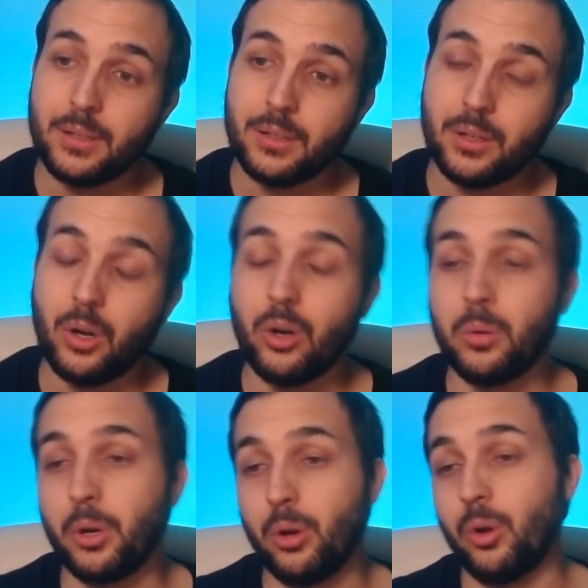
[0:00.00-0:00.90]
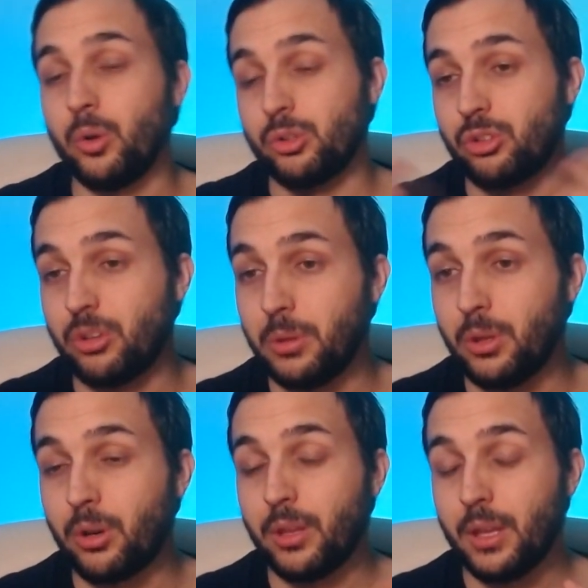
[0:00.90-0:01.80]
O bueno, o en nuestro
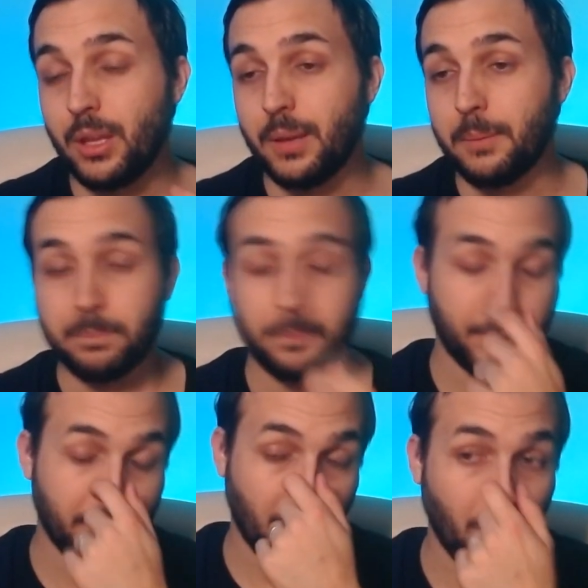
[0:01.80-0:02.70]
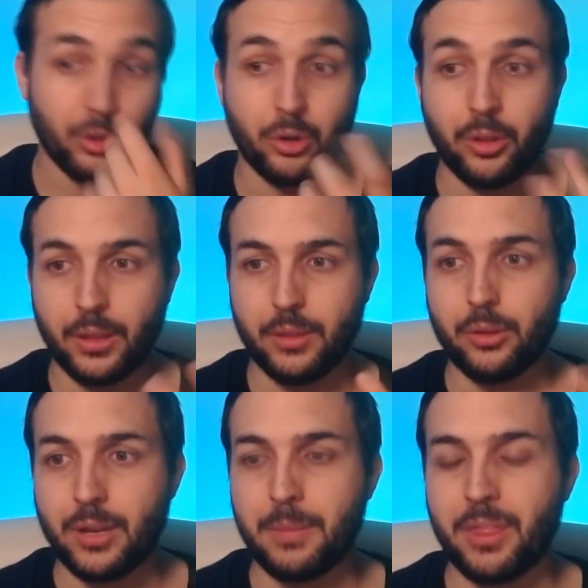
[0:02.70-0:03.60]
servidor de, de código, ¿no? De
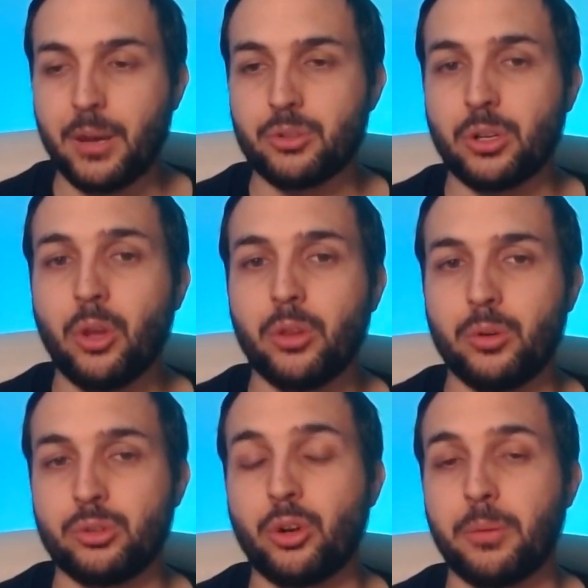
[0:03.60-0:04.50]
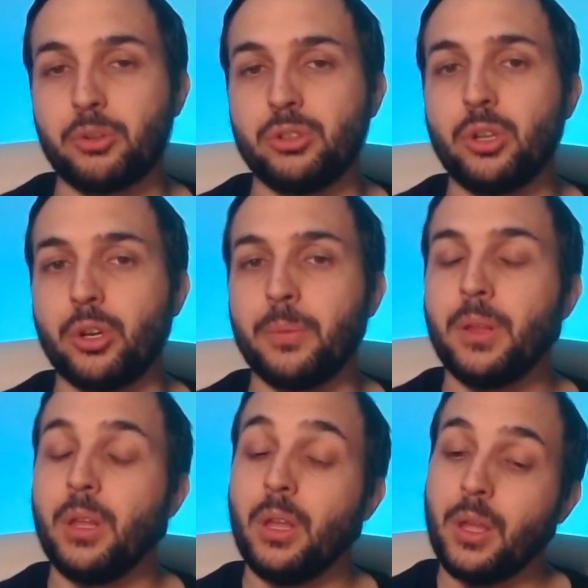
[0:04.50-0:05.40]
donde almacenemos el código, nuestro repositorio.
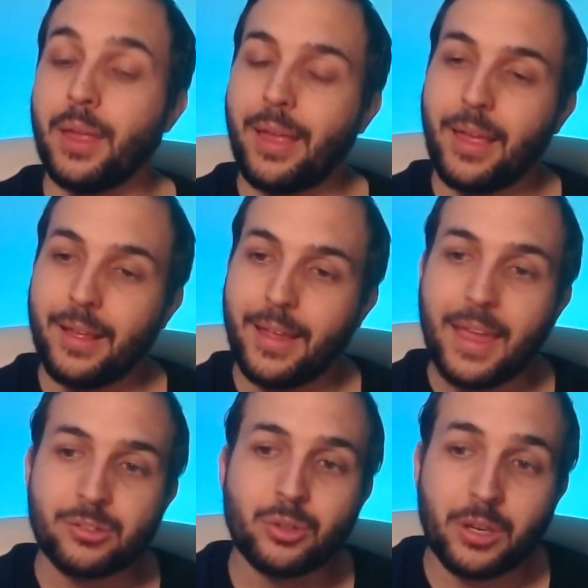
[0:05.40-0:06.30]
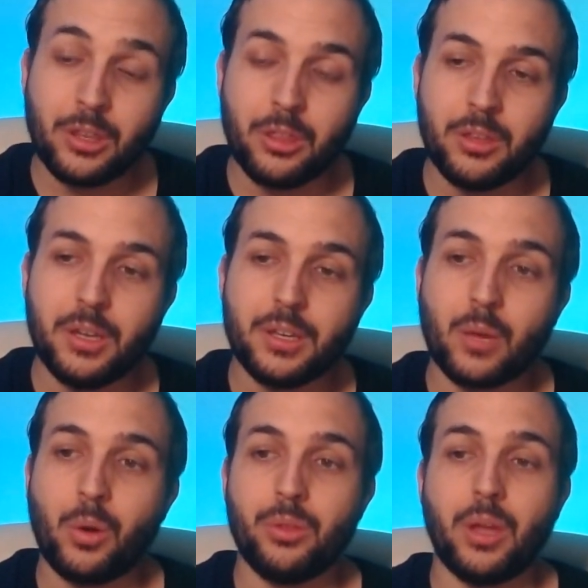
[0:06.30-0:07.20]
Esto quiere decir que
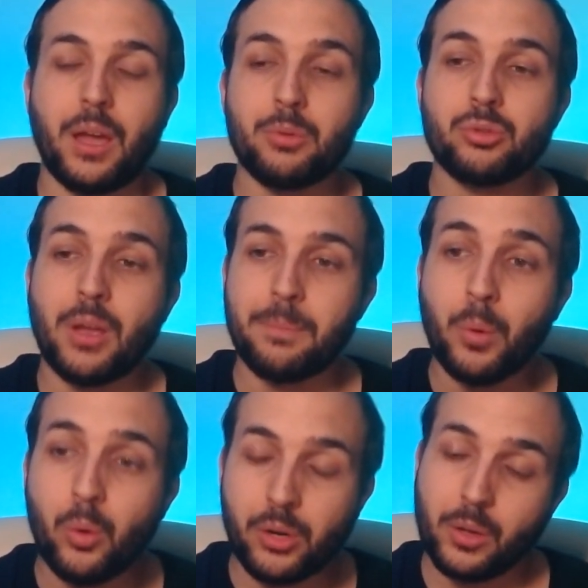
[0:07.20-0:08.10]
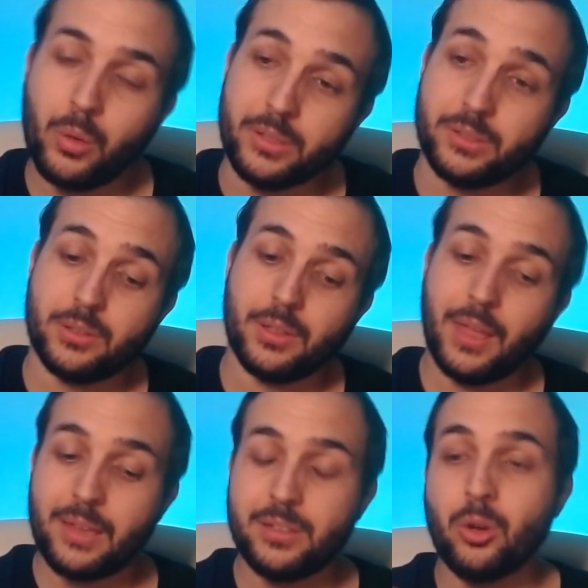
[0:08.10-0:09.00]
cuando hagamos una pull request,
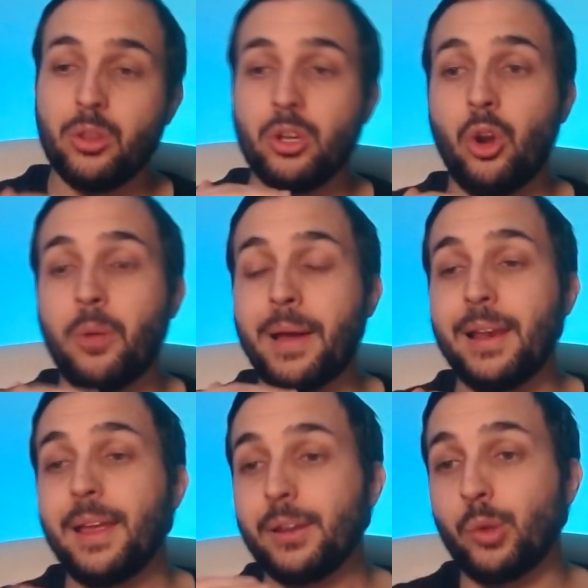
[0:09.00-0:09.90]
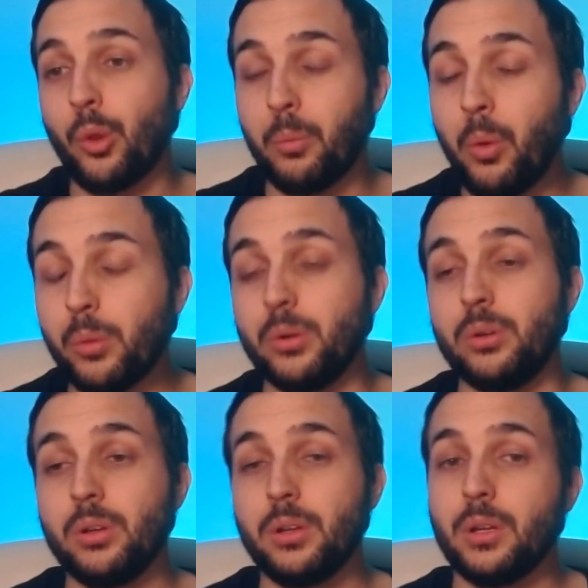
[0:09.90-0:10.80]
ese código lo va a leer todo el mundo.
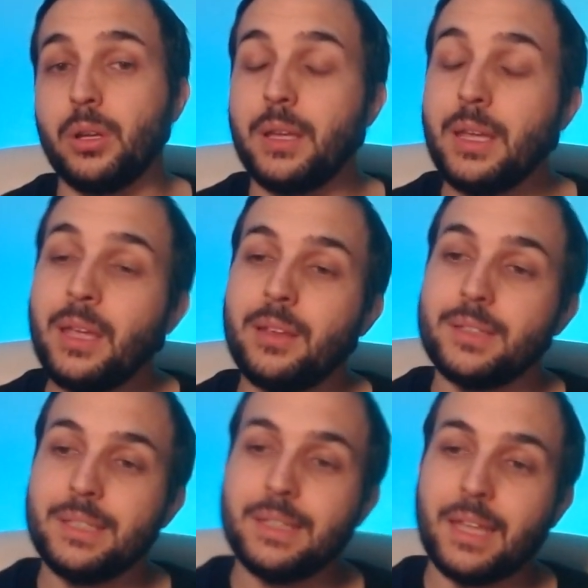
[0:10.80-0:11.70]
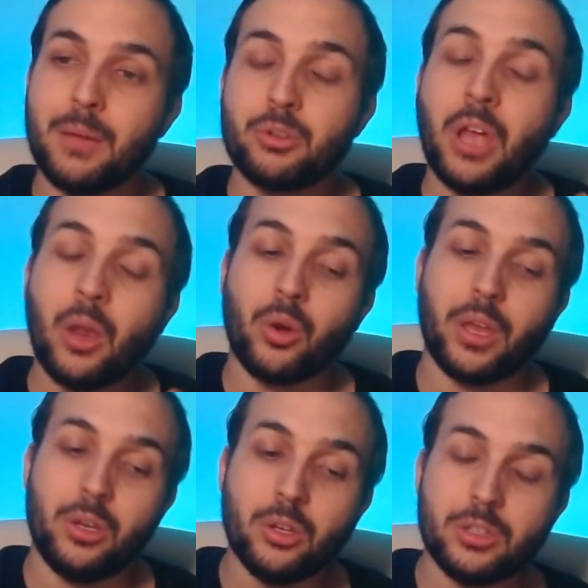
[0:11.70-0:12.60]
Y si tenemos algo que
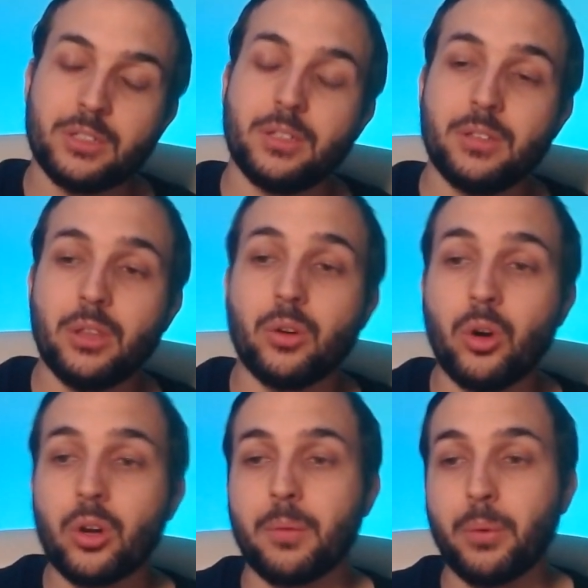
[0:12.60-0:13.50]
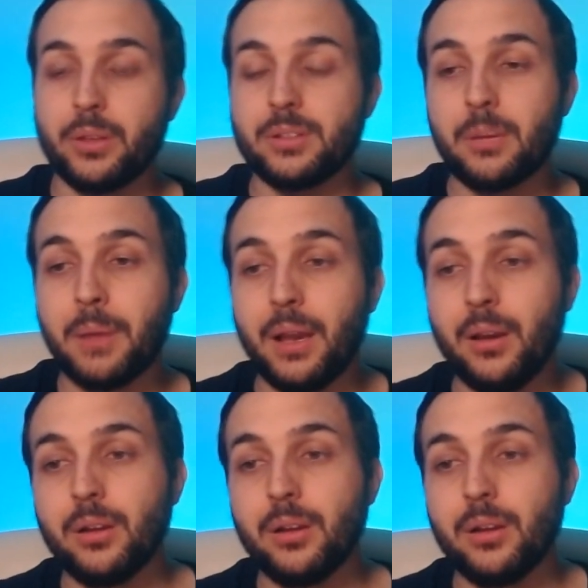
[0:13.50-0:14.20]
no tiene sentido o que puede estar mal,